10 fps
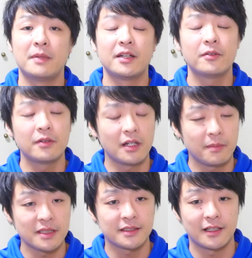いろいろあ
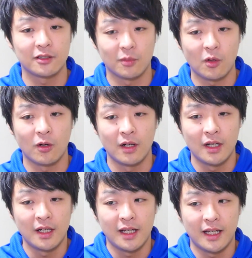りますけれども、
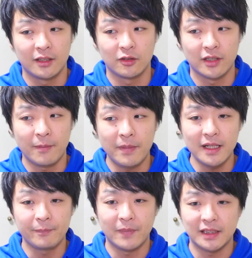えー、とやっ
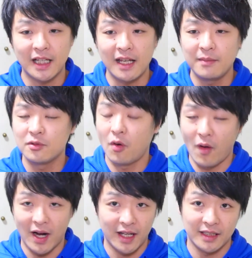ぱり、まあ、タイム
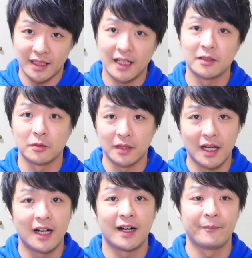を上げたいと
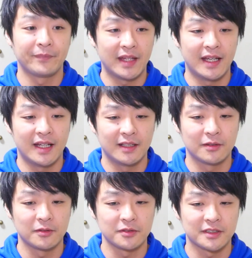か、
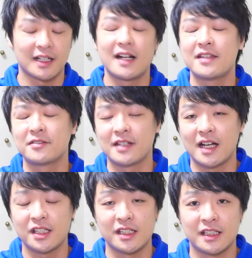えー、と疲れずに
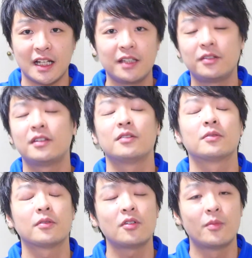走りたいっていう
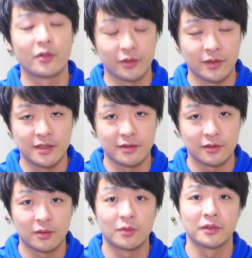ところを目標にす
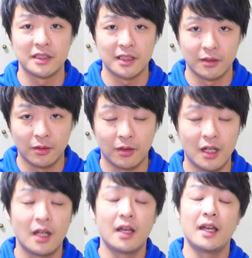ると思うんですけど、
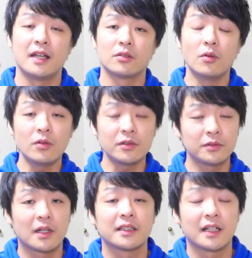えー、とと、多く
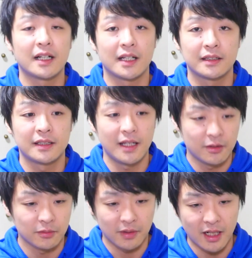の方がやって
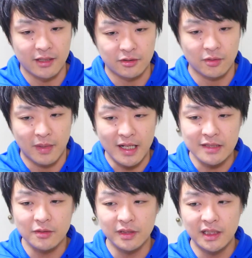いるのが、その
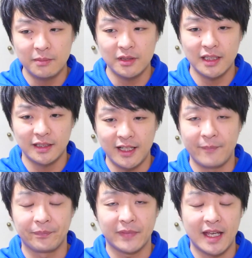マラソンに向け
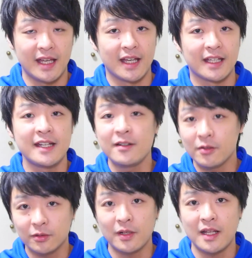て、えー、筋
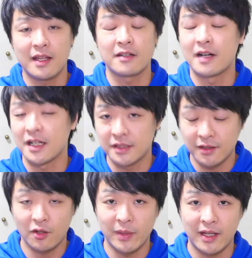力トレーニング、
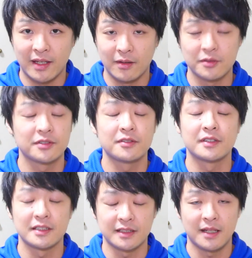走り込みをす
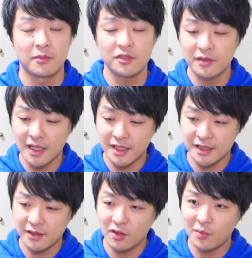るんですね。もちろん
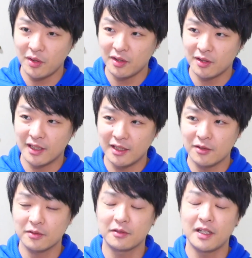走り込み、筋
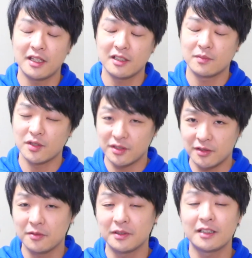力トレーニングも
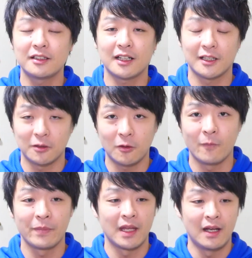必要なんだけ
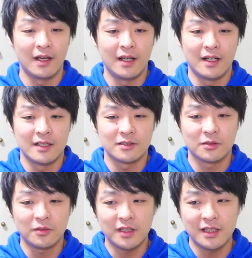ど、
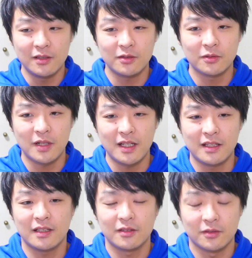その筋力
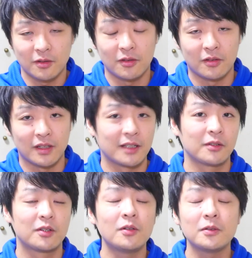トレーニングのあ
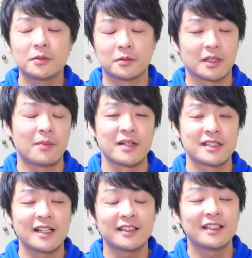の強度とか間
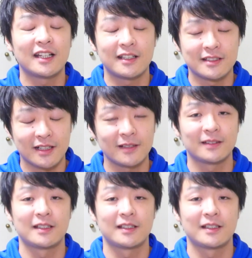違ってないですかっ